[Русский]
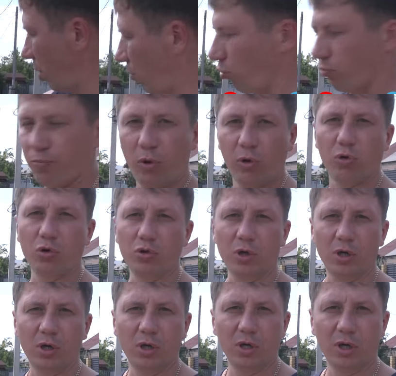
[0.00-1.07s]
Вот полгода,
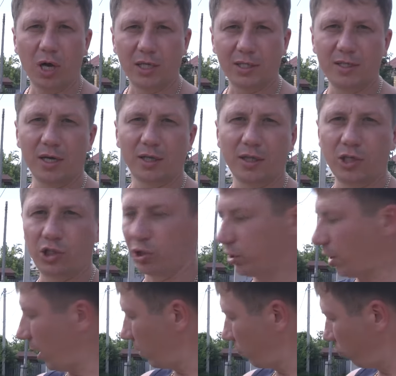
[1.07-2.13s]
как снег начал
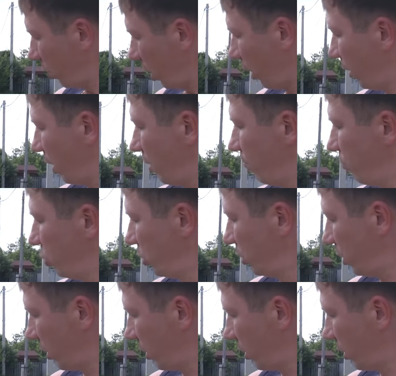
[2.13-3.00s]
таять, вот так она и бежит.